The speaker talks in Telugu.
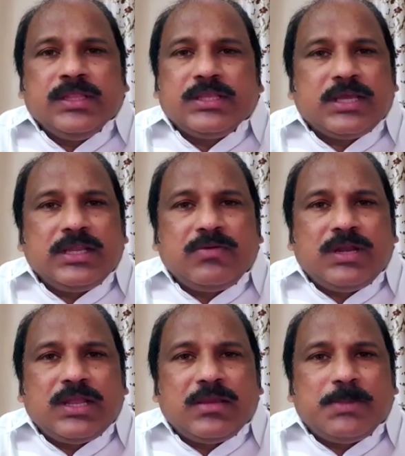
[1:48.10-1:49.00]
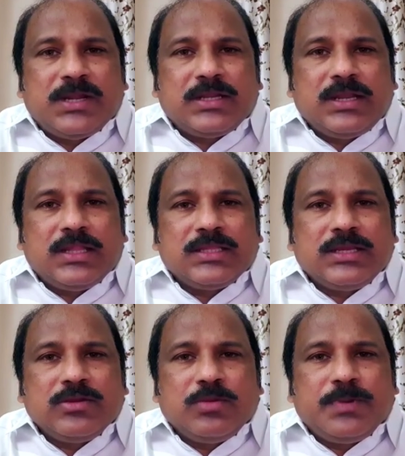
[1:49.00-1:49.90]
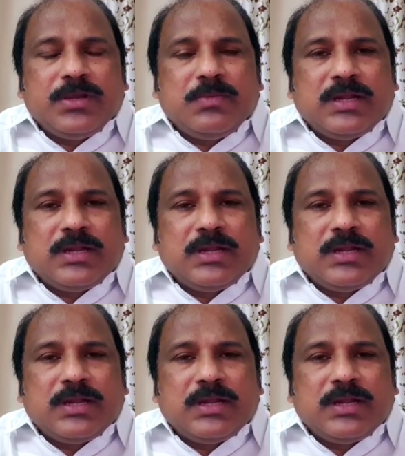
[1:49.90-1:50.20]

ఇంతకన్నా వాళ్ళు అలా మాట్లా అంతకన్నా గొప్పగా